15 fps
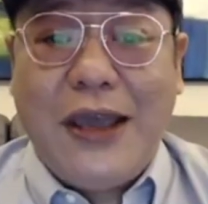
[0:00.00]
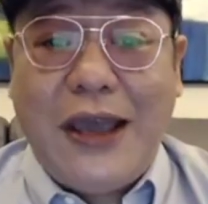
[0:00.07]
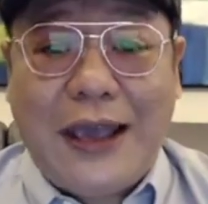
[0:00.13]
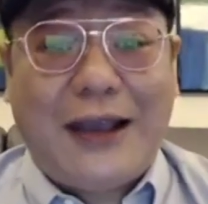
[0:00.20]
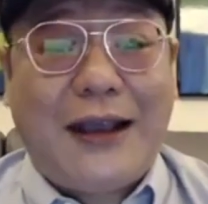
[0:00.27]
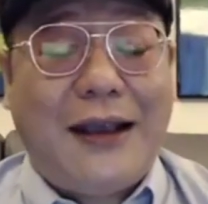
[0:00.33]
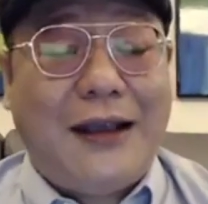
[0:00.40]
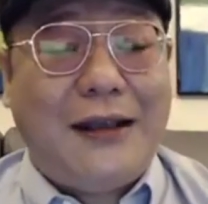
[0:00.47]
Eh,
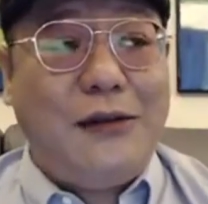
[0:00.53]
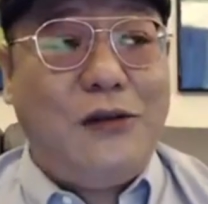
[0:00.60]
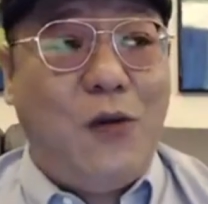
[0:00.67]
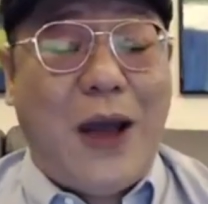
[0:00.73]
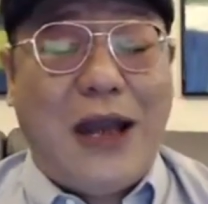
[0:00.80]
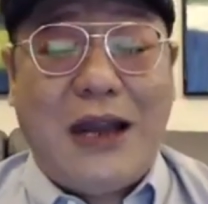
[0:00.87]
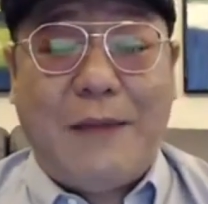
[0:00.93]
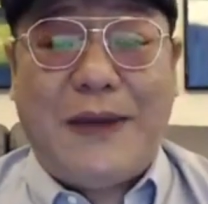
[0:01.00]

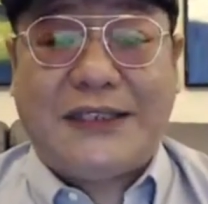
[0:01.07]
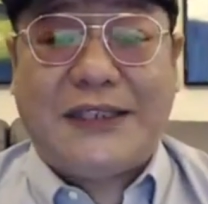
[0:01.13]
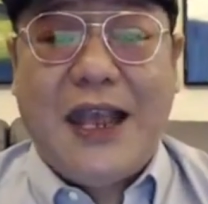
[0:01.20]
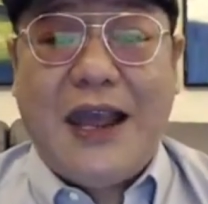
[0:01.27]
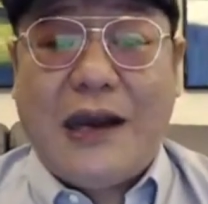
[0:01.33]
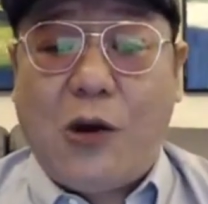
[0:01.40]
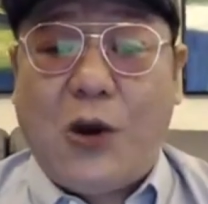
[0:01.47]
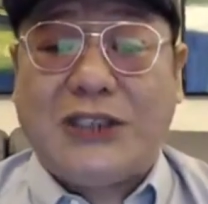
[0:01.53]
lumalabas
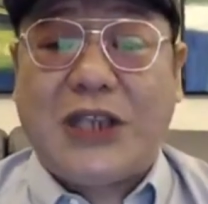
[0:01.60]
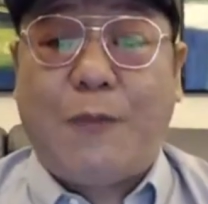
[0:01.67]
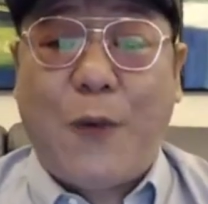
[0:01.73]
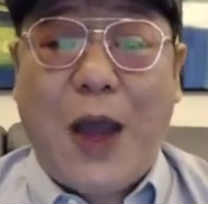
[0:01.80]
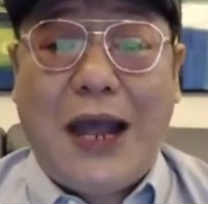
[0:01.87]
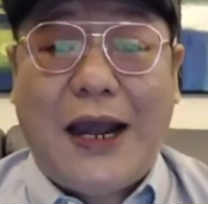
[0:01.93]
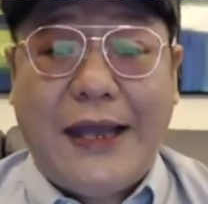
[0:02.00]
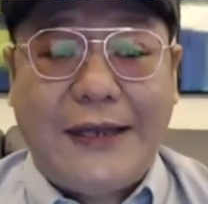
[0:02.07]
ko sa
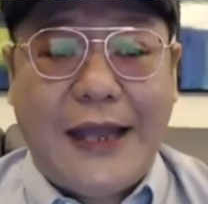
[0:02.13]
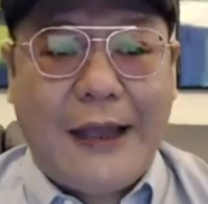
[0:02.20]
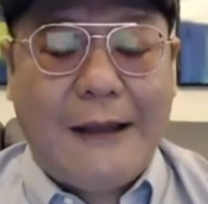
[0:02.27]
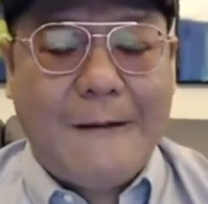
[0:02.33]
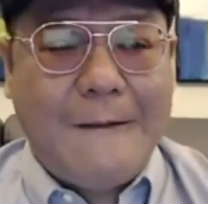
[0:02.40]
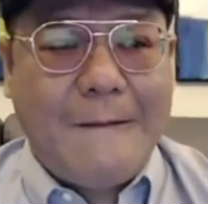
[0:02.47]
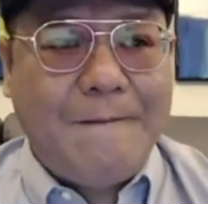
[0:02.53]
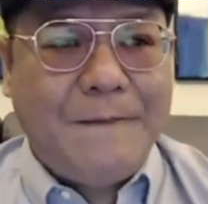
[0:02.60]
pangan na.
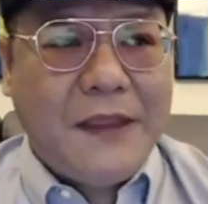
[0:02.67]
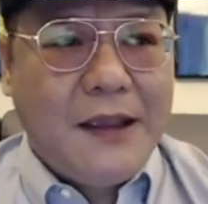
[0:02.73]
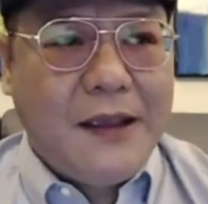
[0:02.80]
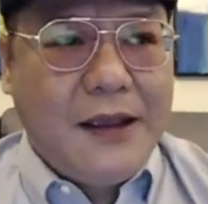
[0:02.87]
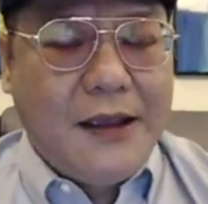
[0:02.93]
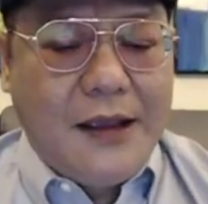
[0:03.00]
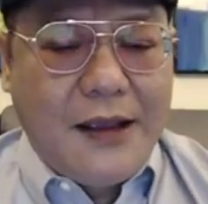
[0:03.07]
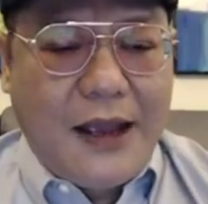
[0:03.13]

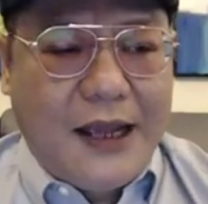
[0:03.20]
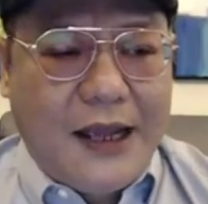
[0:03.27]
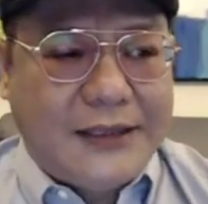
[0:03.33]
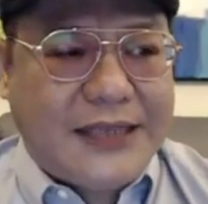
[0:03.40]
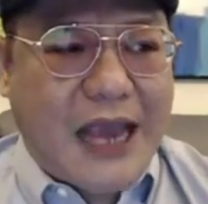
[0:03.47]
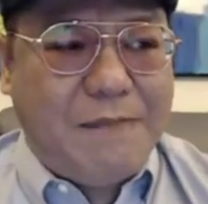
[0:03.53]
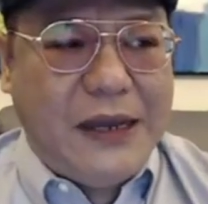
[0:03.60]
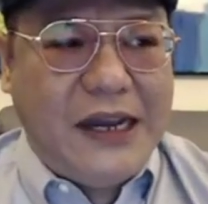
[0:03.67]
Uh,
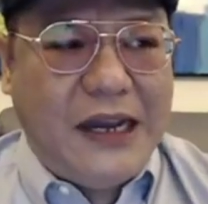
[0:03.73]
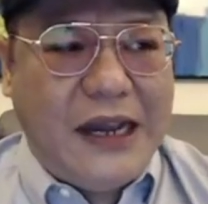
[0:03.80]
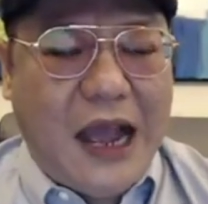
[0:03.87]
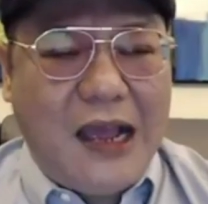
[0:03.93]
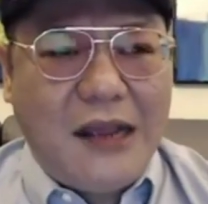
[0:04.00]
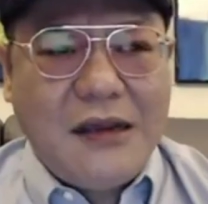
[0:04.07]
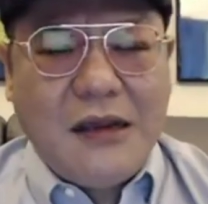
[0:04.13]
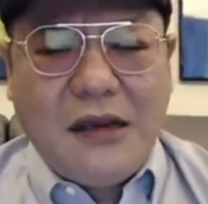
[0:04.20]
sabi
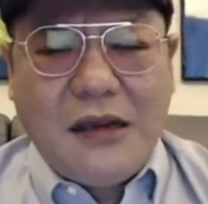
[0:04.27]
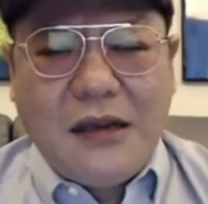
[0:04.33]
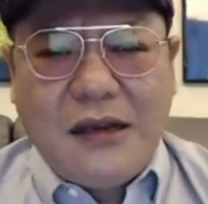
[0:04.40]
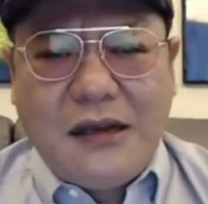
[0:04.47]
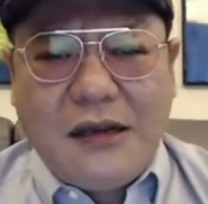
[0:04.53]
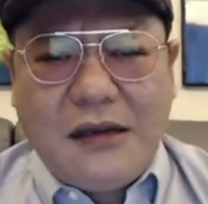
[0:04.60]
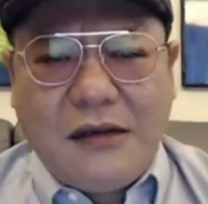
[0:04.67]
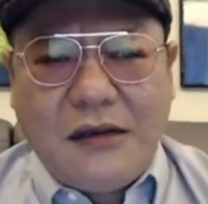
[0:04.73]
nila,
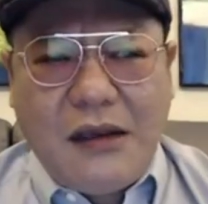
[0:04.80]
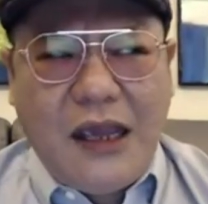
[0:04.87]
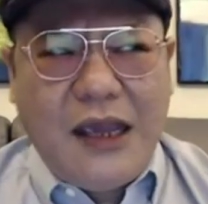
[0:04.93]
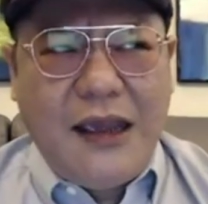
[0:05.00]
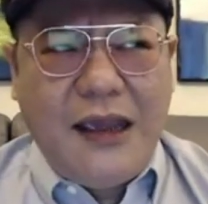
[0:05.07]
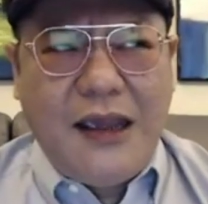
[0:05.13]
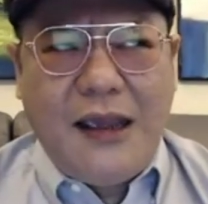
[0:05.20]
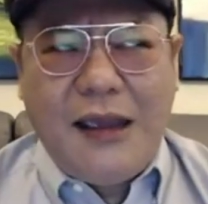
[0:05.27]

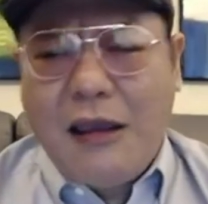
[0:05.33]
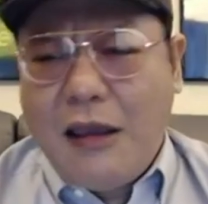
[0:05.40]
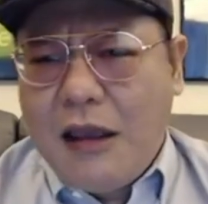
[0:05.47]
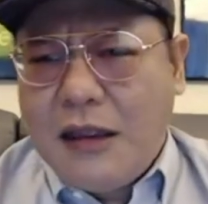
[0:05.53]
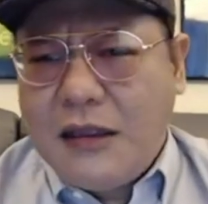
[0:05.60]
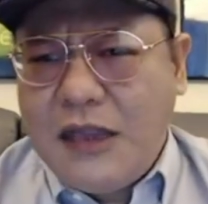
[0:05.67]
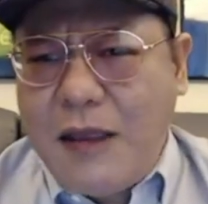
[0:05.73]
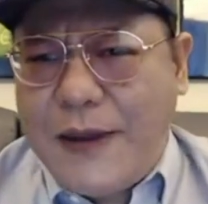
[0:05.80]
eh,
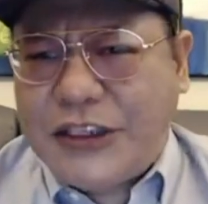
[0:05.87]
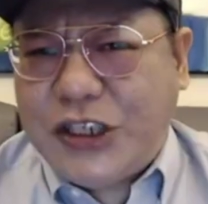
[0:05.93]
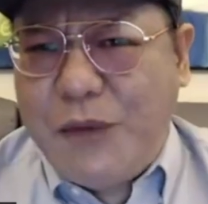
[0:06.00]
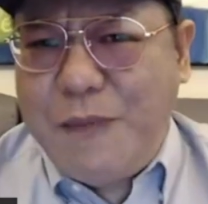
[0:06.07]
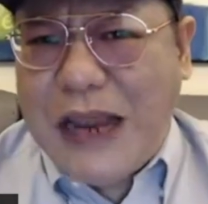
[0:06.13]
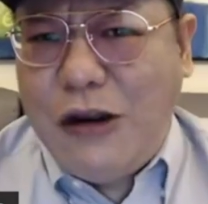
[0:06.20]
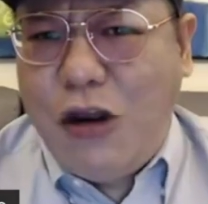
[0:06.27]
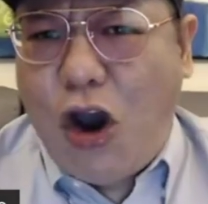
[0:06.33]
di ba
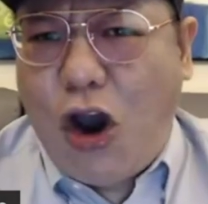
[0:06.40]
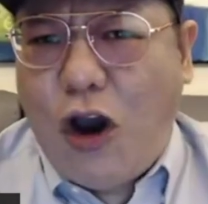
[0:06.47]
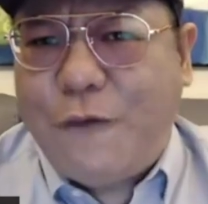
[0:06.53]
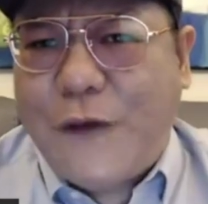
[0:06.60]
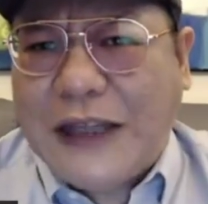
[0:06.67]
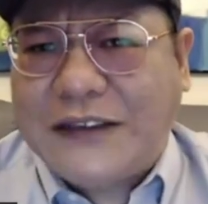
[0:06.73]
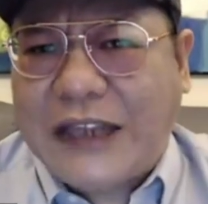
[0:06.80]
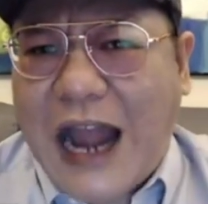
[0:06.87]
sir may law of
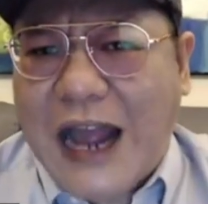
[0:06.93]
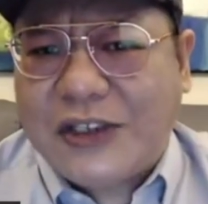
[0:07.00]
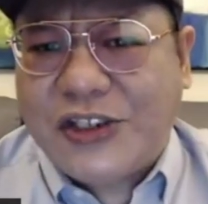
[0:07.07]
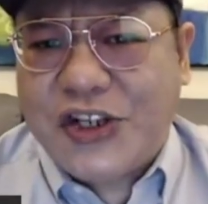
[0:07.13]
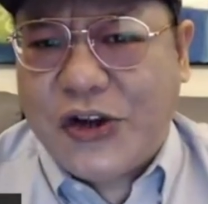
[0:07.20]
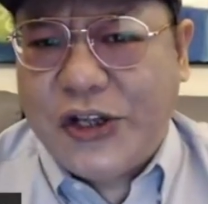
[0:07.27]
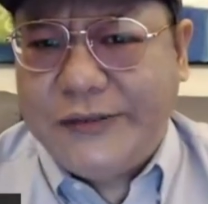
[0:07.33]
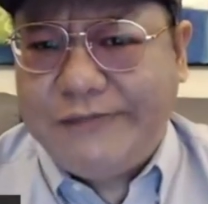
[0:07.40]

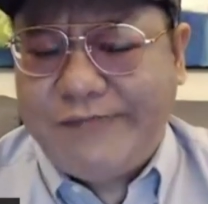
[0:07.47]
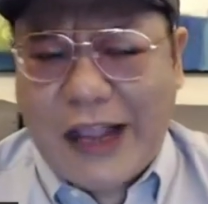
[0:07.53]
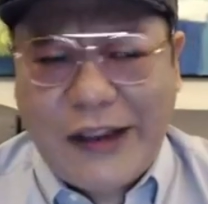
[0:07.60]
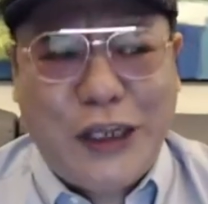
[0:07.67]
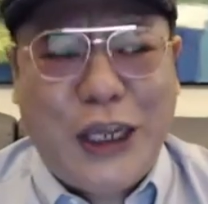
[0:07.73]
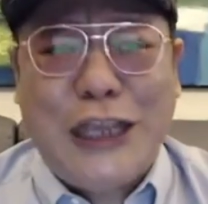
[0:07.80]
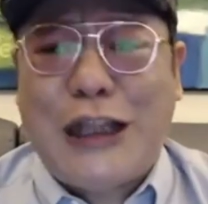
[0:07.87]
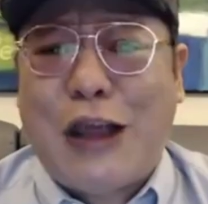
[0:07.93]
attraction?
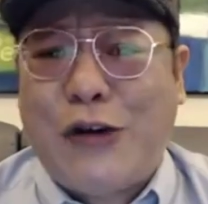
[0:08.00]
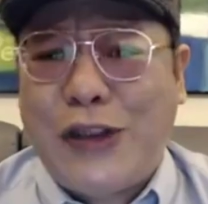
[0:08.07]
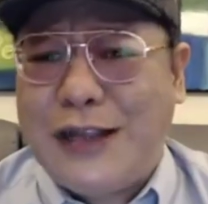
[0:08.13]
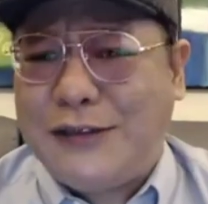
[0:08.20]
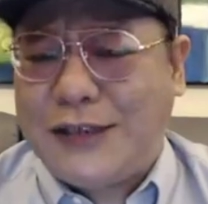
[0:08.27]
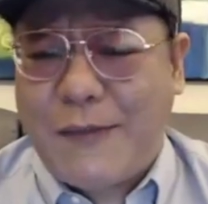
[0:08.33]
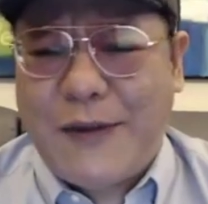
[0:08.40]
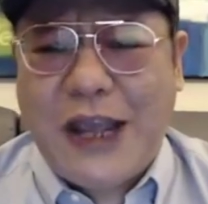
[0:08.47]
Nakikita ko
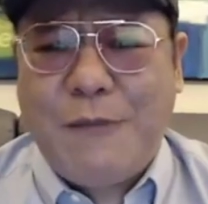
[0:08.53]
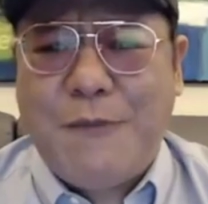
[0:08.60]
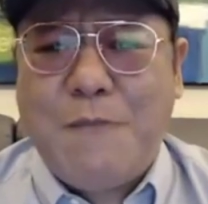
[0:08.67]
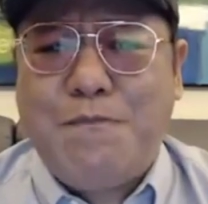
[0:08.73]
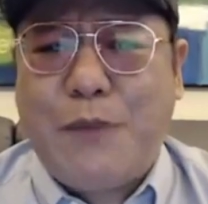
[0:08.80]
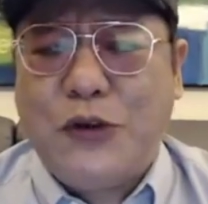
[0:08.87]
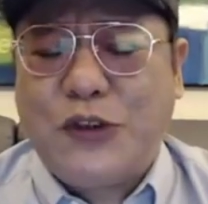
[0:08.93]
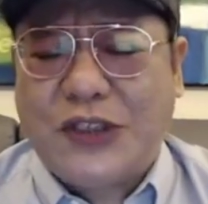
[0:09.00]
yan sa mga
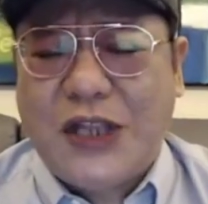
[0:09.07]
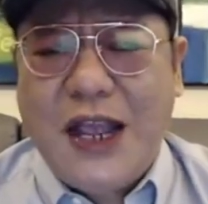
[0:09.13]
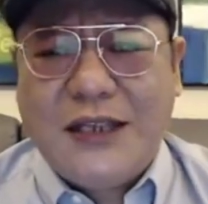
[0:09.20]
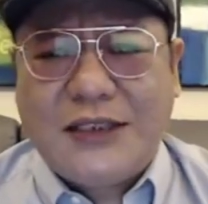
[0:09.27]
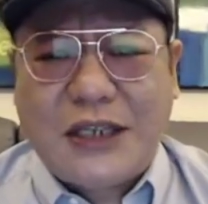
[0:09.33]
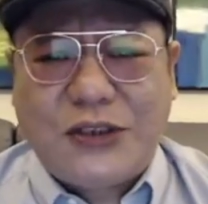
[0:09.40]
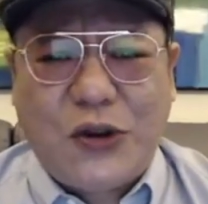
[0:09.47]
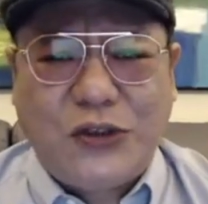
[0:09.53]
ibang post
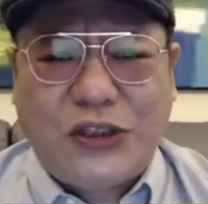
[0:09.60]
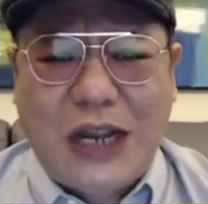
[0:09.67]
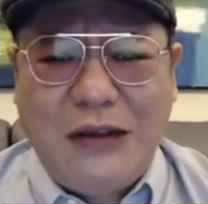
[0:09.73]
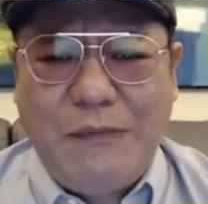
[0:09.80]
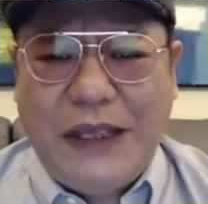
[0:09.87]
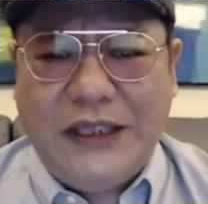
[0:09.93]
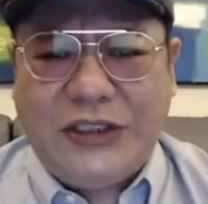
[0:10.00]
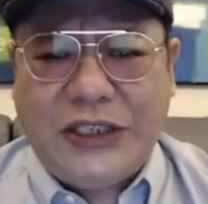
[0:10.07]
sa social
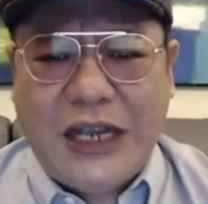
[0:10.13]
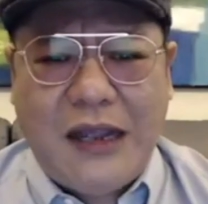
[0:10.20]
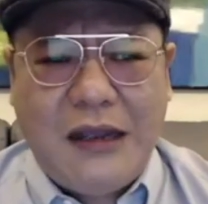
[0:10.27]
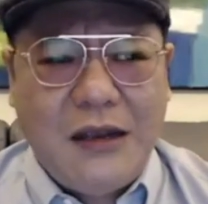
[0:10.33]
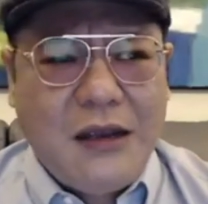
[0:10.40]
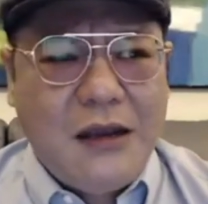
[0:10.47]
media.